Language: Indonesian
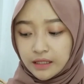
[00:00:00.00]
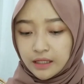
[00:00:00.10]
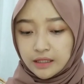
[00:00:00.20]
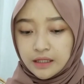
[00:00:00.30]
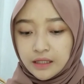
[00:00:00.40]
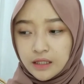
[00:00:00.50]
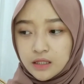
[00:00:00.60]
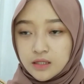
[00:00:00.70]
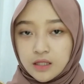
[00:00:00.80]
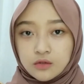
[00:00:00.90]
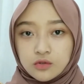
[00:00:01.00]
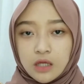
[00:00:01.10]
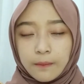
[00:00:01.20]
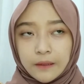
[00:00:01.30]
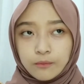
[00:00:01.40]
ini 180
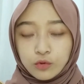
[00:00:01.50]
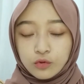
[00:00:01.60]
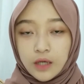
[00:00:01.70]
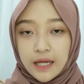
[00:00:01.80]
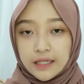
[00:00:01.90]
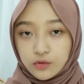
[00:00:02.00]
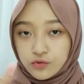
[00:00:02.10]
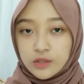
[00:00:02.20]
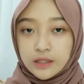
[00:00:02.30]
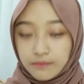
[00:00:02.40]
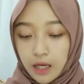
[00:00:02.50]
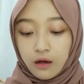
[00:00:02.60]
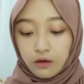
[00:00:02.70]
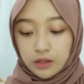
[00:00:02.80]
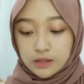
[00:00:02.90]
kali 75 kalau
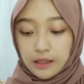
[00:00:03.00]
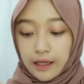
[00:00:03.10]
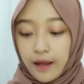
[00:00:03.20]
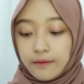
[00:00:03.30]
nggak salah ya, ya?